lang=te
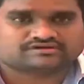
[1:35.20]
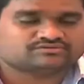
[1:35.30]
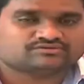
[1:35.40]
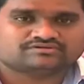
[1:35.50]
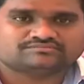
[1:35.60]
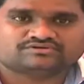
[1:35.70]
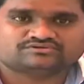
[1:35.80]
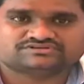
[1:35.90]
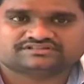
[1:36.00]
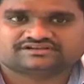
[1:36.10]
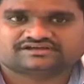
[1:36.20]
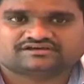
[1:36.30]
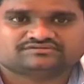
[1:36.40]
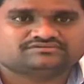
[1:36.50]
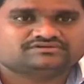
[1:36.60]
అనుకోకుండా మనోజ్ నందన్
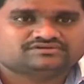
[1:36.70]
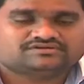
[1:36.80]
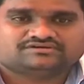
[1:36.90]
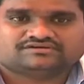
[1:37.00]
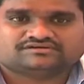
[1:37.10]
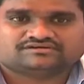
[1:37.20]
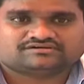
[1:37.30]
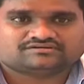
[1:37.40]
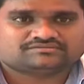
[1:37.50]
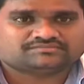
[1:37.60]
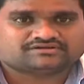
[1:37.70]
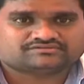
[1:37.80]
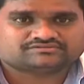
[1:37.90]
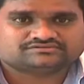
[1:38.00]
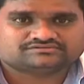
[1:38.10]
గారు
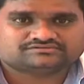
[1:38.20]
మాకు